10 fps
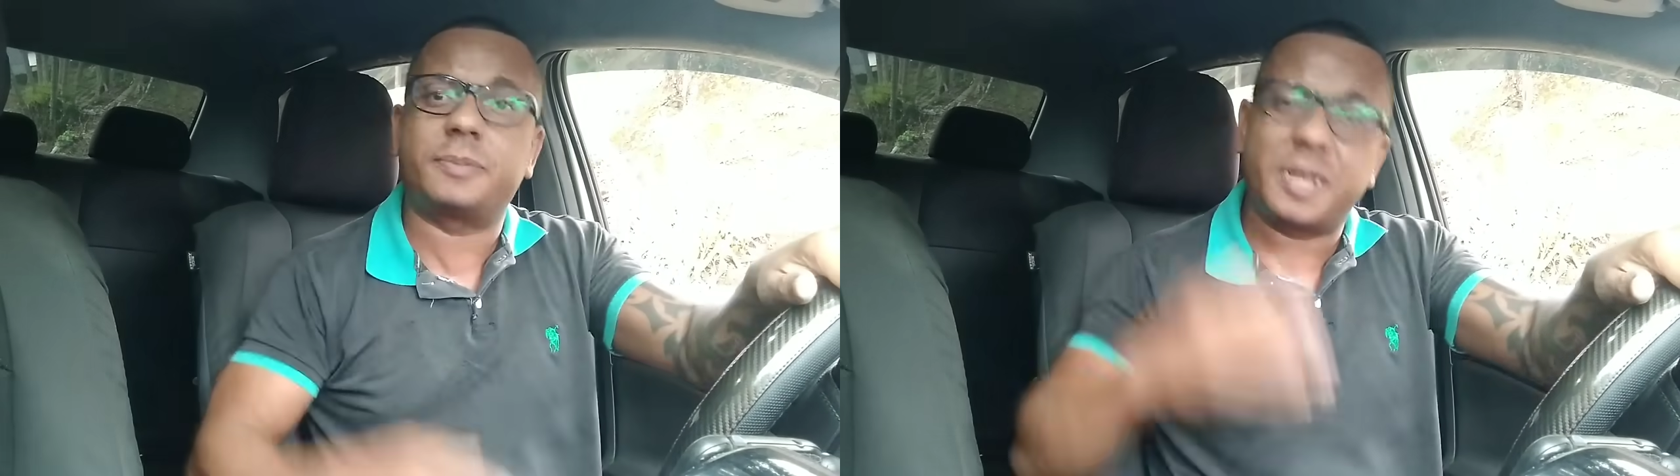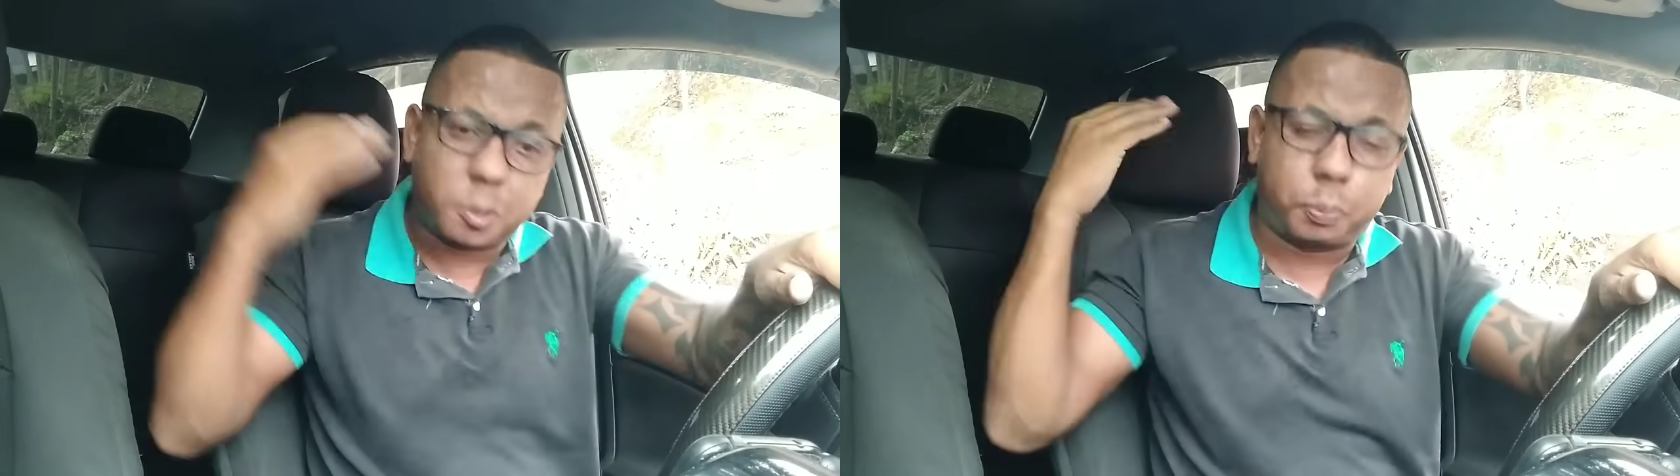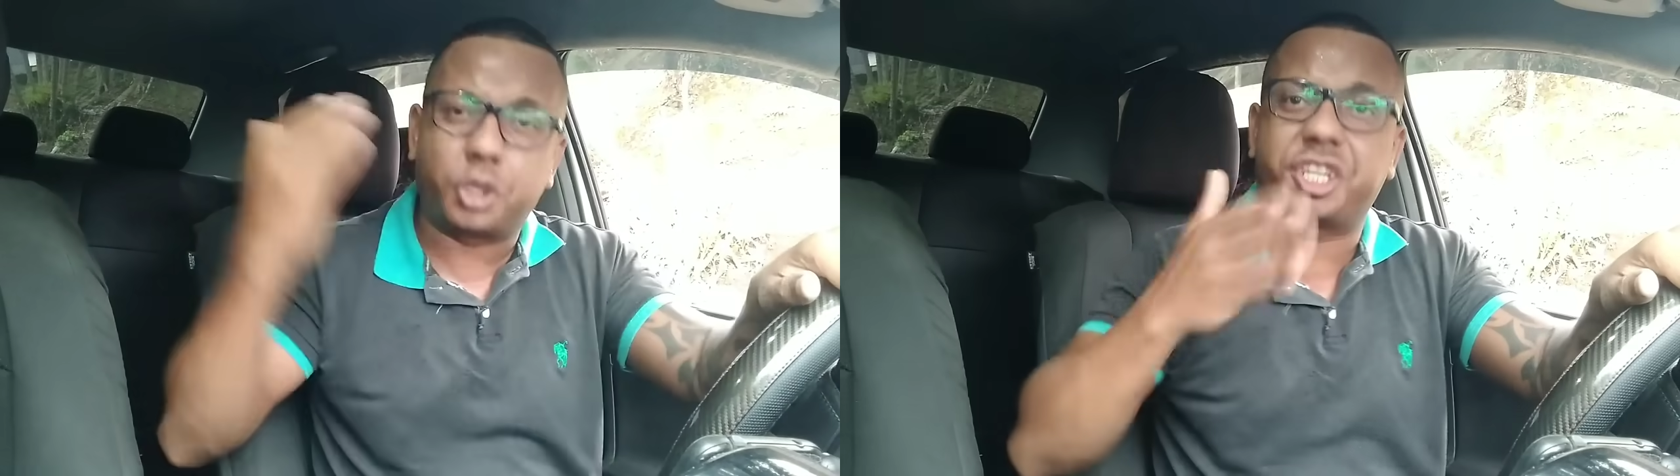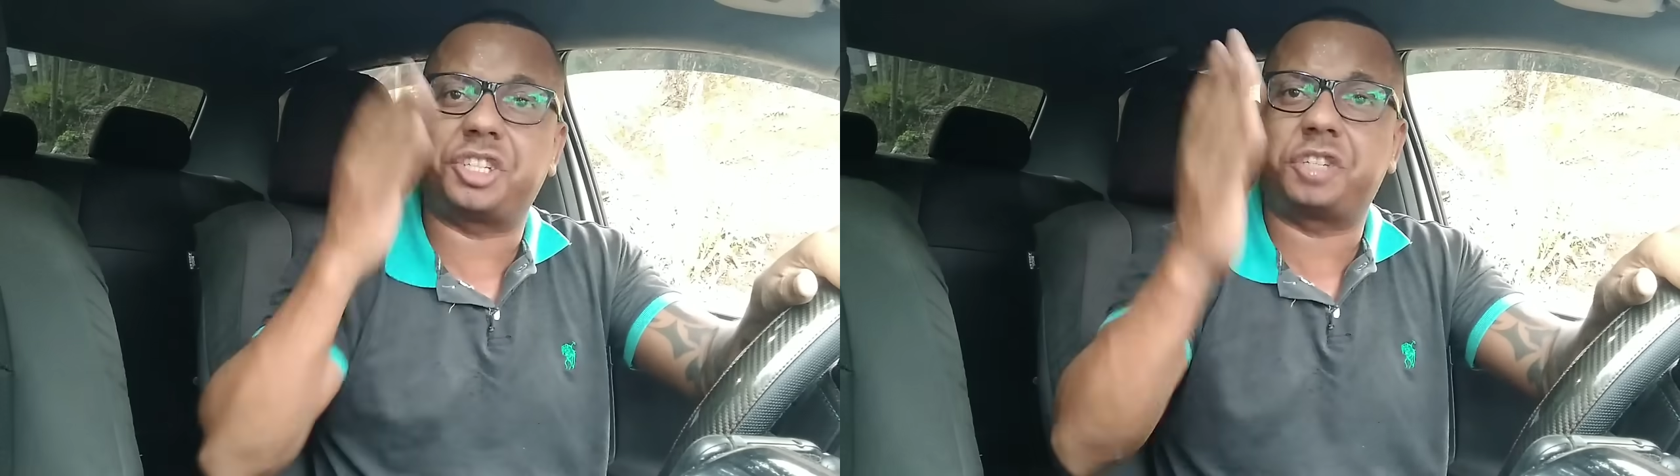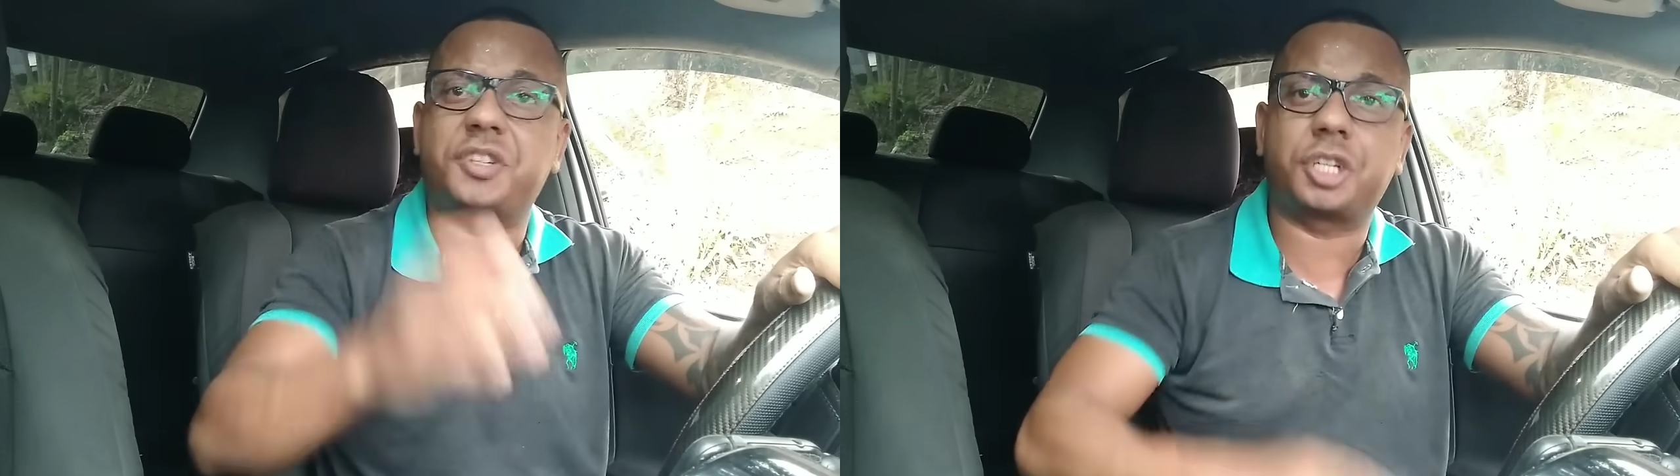mas de pouquinho a
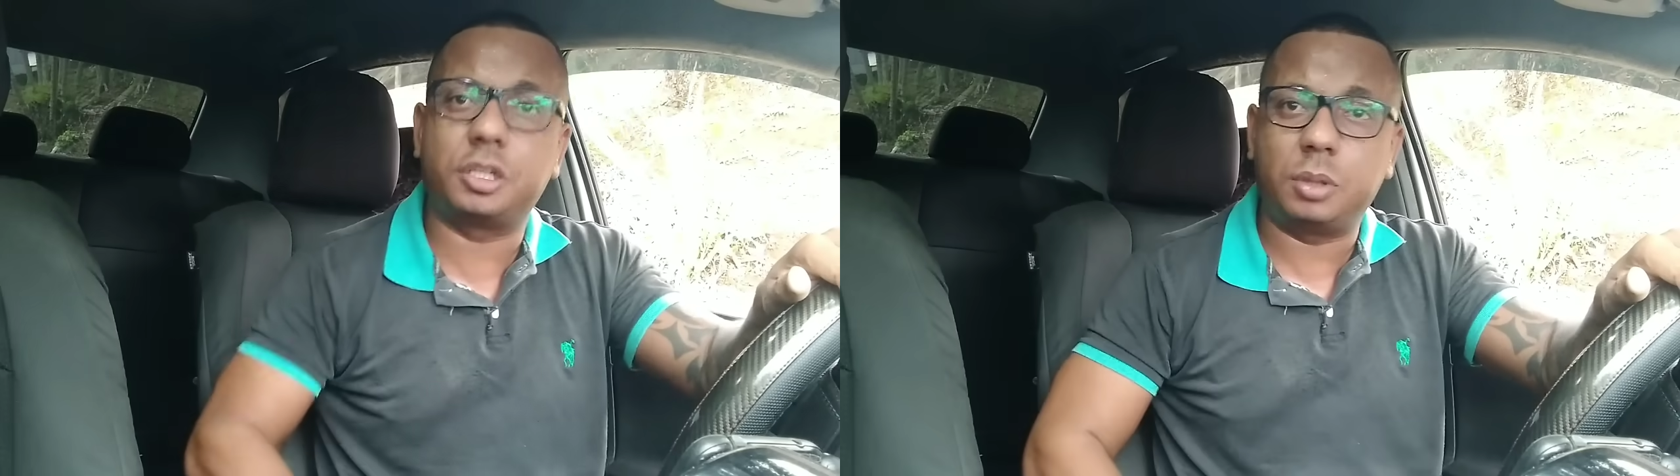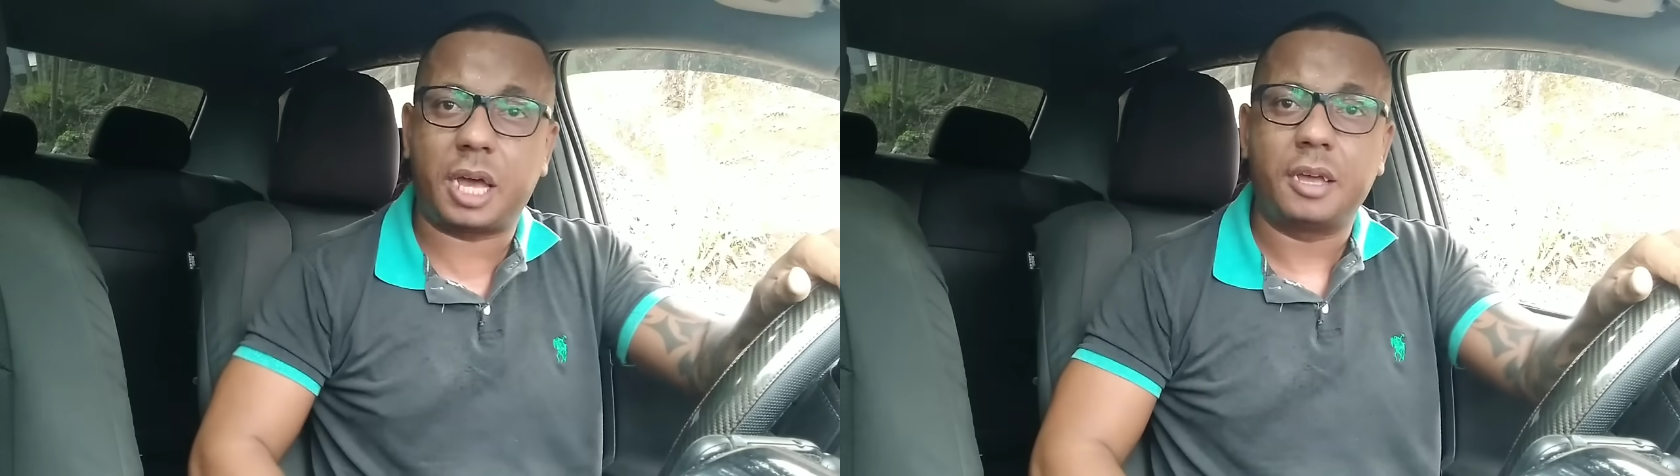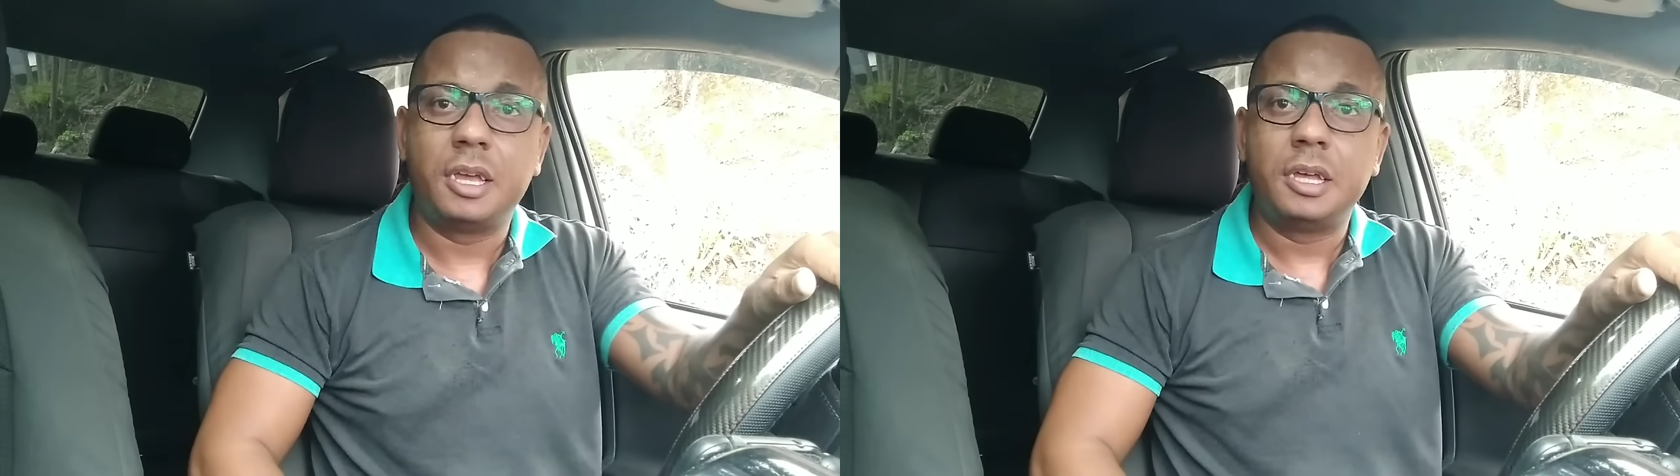gente vai chegando lá.